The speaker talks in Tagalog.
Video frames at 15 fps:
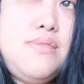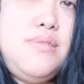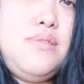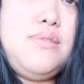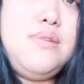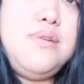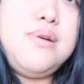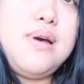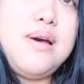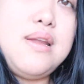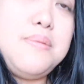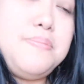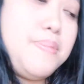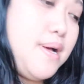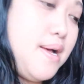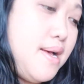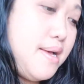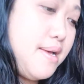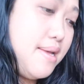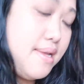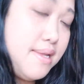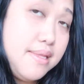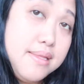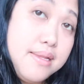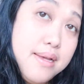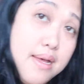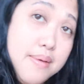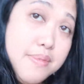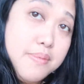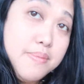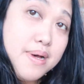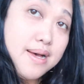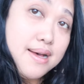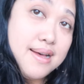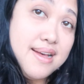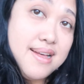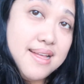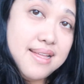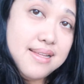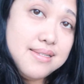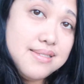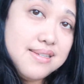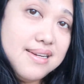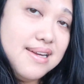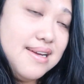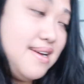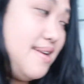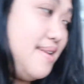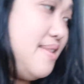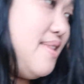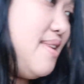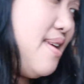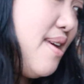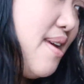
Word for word: So, ito yung harapan ng aming bahay. So, ayan.